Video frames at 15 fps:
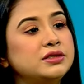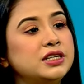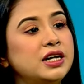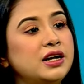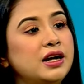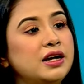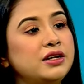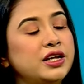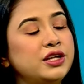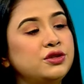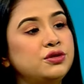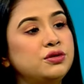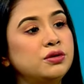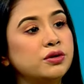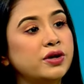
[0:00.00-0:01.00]
যারা
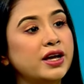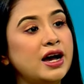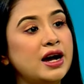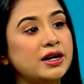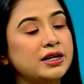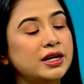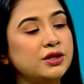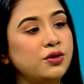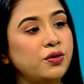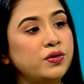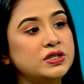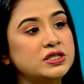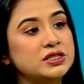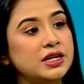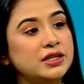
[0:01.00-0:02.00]
হৃদরোগে আক্রান্ত
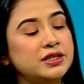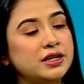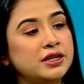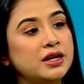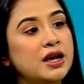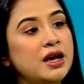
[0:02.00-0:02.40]
হচ্ছে তাদের